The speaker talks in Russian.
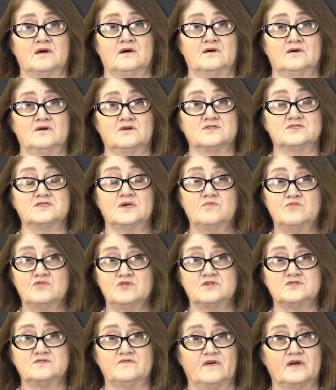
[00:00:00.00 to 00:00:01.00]
А, само
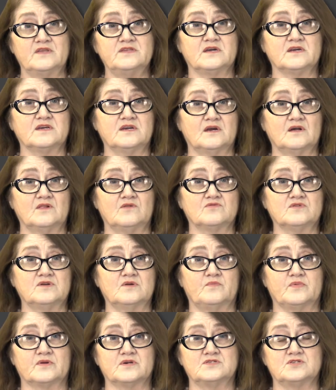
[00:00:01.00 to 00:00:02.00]
название
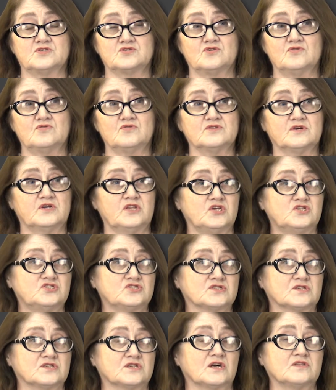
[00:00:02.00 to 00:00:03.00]
геология произошло от,
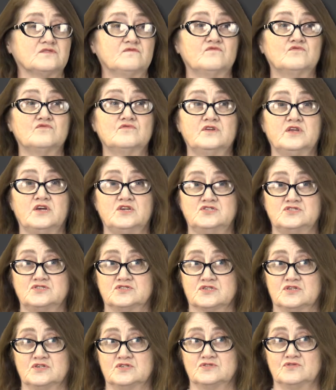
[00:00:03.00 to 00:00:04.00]
гречес... от двух
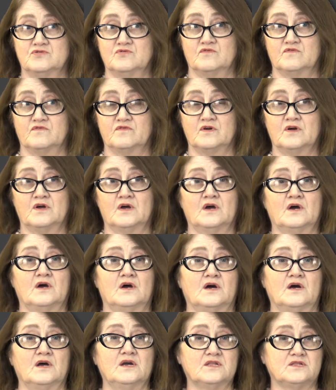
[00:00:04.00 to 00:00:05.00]
греческих слов.
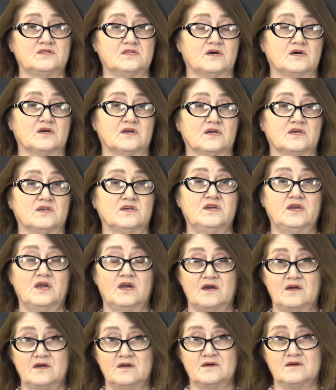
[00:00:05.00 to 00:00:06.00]
Это
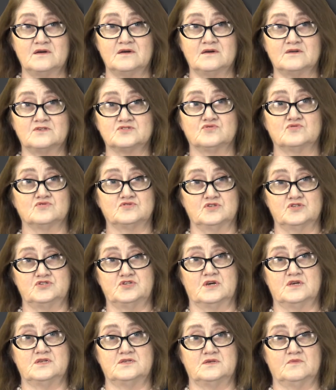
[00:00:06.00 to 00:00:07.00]
«ге», что
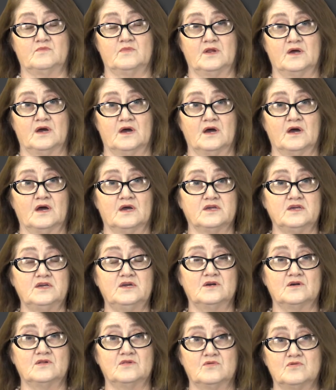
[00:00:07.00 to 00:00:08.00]
означает «земля»,
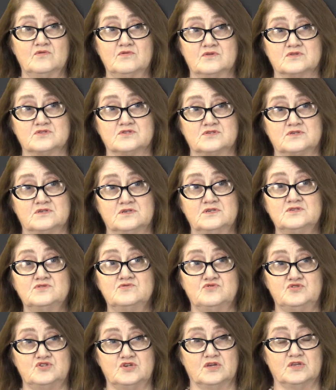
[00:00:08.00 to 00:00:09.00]
и «логос» –
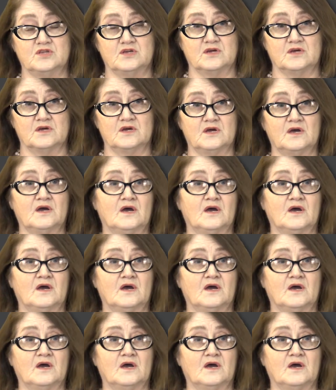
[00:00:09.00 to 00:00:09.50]
изучение.